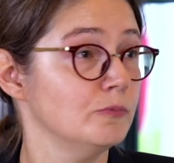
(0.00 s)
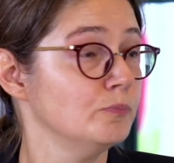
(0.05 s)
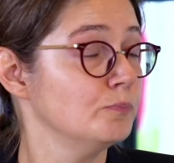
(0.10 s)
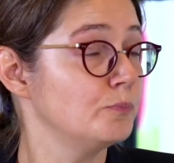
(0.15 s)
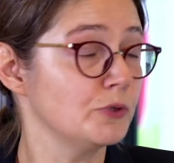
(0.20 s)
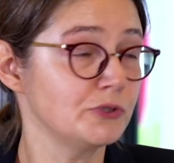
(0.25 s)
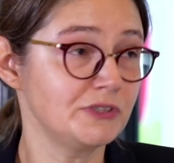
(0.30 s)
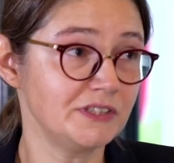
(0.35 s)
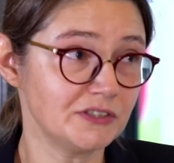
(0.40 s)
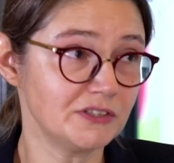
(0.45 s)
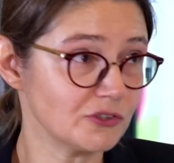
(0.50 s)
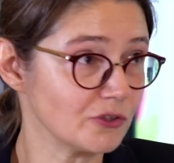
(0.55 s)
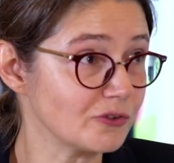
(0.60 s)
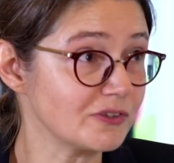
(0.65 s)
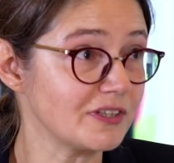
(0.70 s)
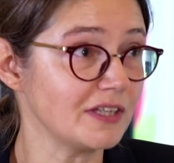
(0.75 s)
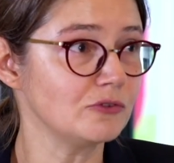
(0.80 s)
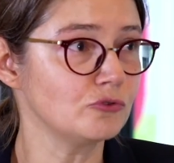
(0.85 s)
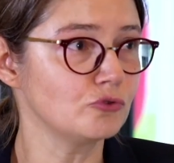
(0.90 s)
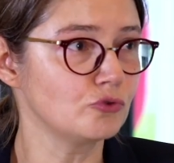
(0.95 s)
une petite
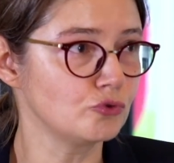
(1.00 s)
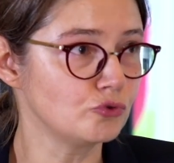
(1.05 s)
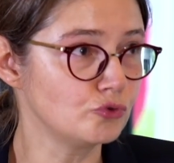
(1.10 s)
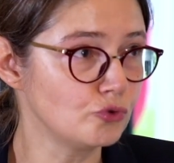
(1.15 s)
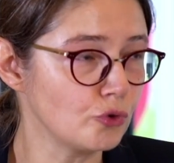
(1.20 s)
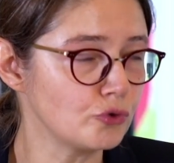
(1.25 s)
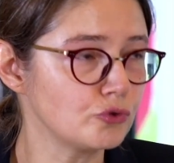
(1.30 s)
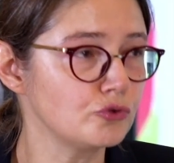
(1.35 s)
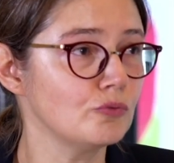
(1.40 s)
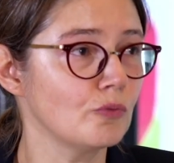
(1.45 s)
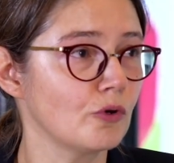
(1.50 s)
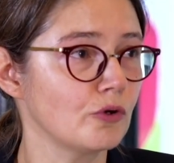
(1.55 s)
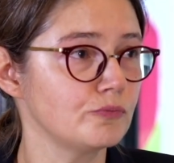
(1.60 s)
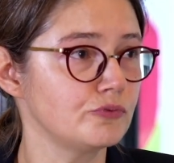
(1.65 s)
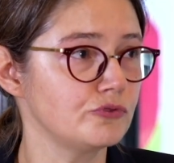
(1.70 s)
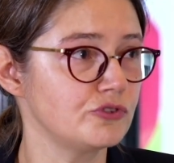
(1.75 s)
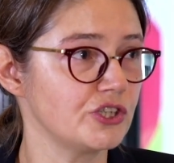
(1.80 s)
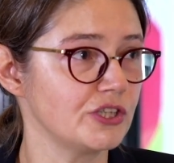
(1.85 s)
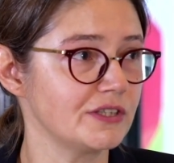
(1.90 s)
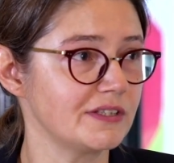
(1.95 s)
centaine de documents
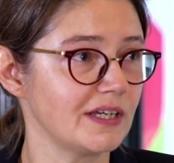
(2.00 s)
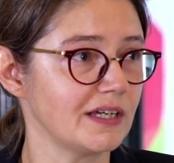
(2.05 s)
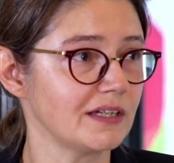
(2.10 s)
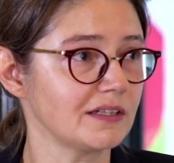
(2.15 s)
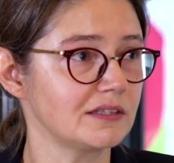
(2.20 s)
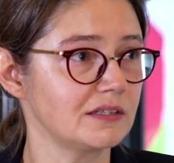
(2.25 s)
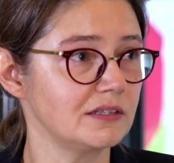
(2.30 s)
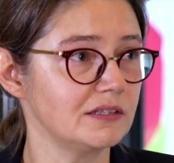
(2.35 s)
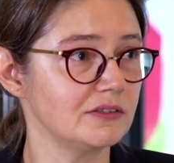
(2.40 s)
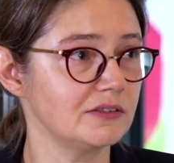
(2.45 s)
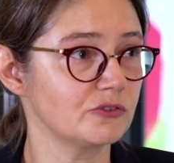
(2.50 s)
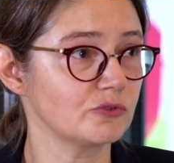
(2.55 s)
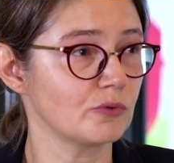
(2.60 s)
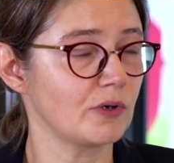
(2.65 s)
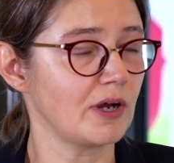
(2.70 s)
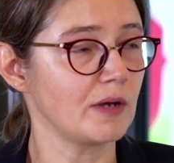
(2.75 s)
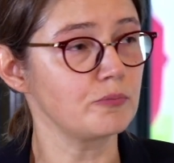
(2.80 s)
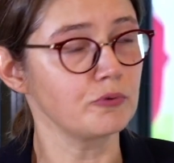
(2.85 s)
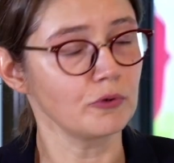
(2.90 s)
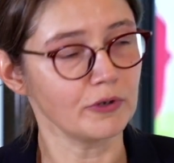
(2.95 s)
budgétaires qui sont
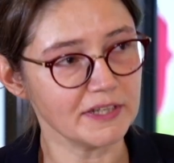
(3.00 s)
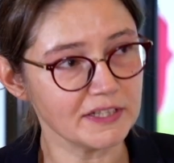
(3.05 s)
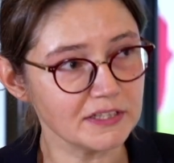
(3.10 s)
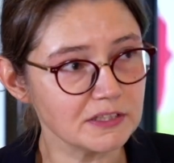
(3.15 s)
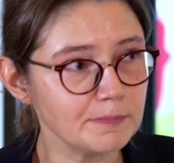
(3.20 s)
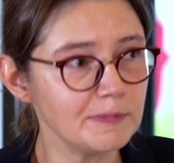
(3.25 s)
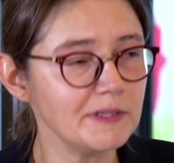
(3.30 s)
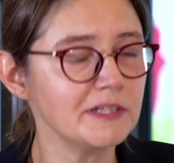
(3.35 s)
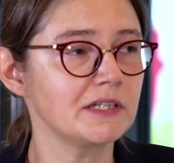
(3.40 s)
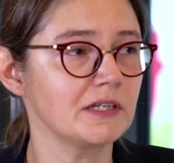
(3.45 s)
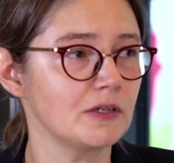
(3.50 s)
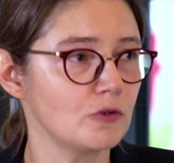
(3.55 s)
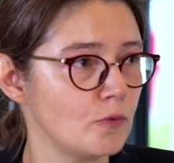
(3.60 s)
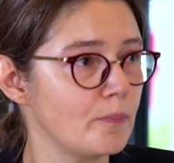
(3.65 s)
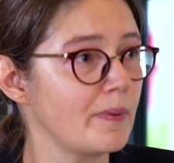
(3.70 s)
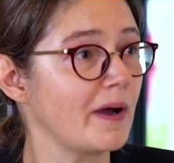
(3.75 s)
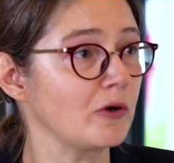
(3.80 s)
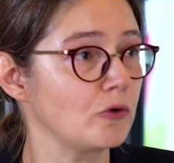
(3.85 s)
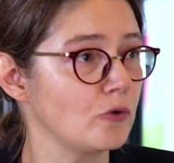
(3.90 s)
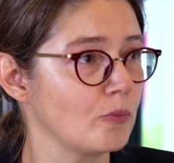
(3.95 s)
là pour expliquer aux
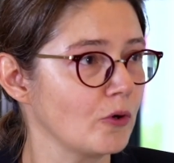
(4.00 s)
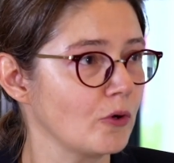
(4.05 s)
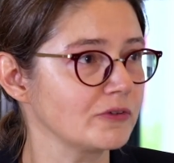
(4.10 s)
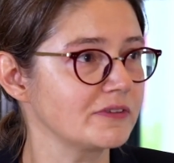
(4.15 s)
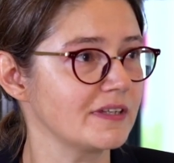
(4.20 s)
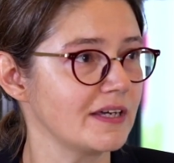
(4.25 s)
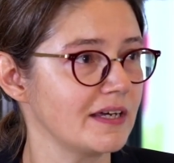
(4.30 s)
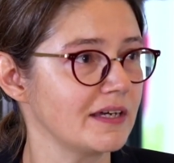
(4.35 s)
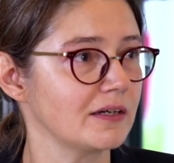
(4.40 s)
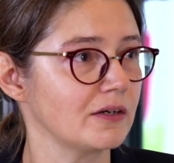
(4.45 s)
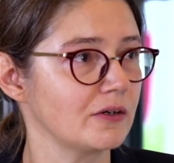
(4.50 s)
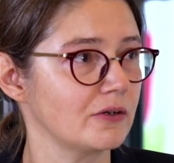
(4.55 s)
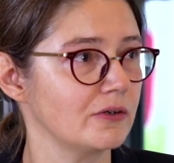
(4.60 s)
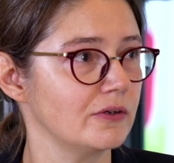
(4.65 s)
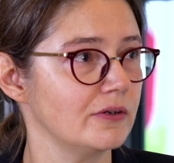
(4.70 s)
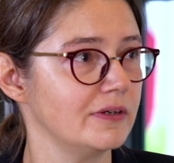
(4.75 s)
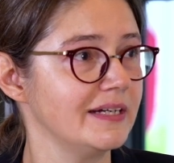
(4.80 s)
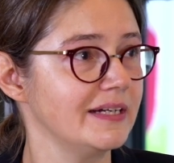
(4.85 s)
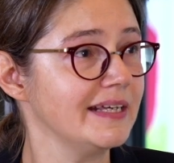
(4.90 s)
parlementaires euh,